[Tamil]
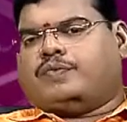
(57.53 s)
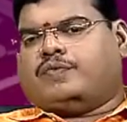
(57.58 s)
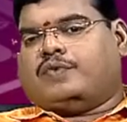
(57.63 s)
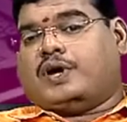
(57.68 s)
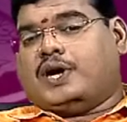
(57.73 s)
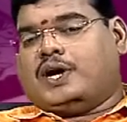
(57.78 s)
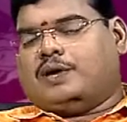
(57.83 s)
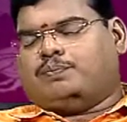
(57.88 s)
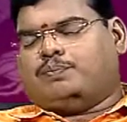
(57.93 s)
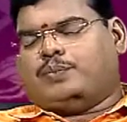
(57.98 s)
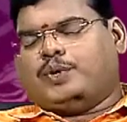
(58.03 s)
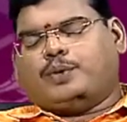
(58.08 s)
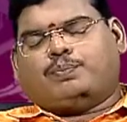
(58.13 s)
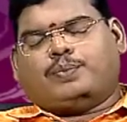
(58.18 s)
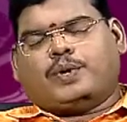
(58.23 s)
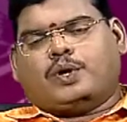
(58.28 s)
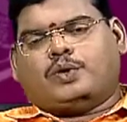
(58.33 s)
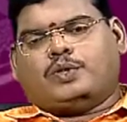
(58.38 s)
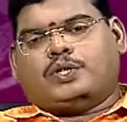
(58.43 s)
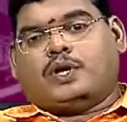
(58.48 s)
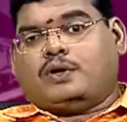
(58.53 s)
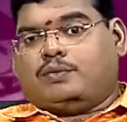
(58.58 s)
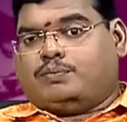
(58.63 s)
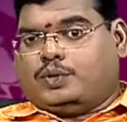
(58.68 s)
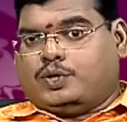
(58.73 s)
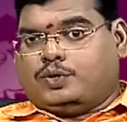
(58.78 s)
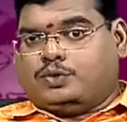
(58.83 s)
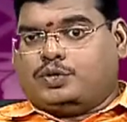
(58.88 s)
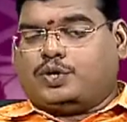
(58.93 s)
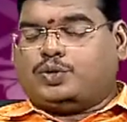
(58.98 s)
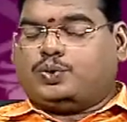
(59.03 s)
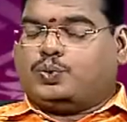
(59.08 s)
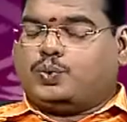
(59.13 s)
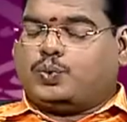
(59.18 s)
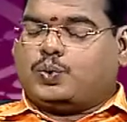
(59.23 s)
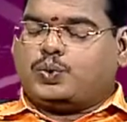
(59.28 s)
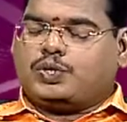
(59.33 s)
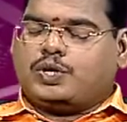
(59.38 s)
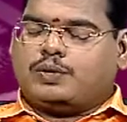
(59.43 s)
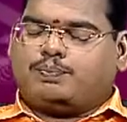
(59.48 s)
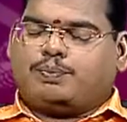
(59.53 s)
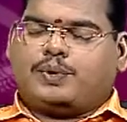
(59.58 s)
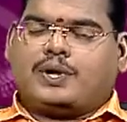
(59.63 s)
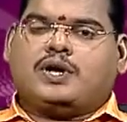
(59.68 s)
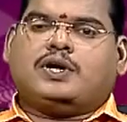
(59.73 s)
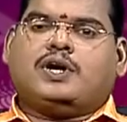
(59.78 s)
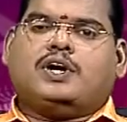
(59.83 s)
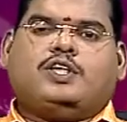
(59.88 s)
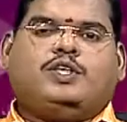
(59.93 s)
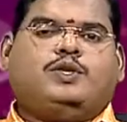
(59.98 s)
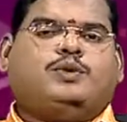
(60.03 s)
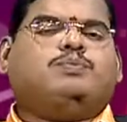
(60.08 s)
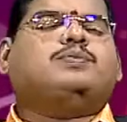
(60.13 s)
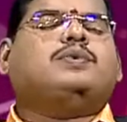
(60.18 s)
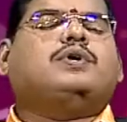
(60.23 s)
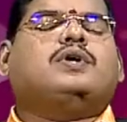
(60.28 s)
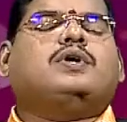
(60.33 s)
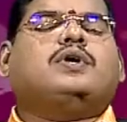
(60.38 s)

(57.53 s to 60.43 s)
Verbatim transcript: வருட பிற்பகுதியில் மிகுந்த யோக பலன்களையும்